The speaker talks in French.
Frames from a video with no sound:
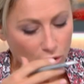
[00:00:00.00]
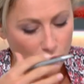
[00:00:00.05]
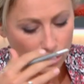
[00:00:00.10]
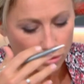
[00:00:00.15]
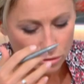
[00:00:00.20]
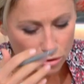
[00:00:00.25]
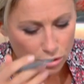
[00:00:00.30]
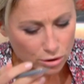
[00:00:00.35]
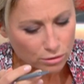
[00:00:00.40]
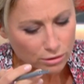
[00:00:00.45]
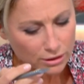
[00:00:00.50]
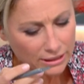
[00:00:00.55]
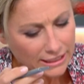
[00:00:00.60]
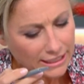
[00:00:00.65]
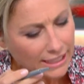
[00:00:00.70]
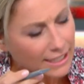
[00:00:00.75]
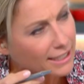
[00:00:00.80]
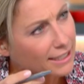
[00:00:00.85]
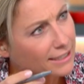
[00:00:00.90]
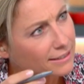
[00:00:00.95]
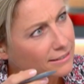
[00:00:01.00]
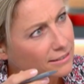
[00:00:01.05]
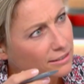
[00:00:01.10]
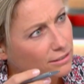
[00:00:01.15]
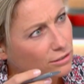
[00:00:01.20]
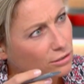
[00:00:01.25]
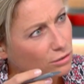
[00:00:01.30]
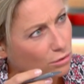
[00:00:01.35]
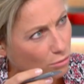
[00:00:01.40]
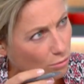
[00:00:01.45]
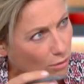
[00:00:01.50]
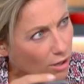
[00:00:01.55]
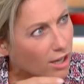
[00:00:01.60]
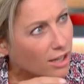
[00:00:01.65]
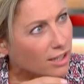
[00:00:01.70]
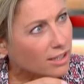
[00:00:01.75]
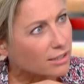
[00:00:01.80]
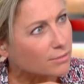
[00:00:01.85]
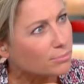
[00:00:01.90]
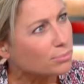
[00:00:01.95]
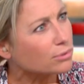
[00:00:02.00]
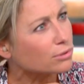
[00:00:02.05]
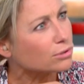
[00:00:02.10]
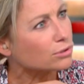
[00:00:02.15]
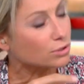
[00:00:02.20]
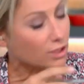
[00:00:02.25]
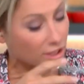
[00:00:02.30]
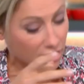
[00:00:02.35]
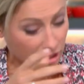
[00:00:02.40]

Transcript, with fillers: Juliette, je crois, Gréco pour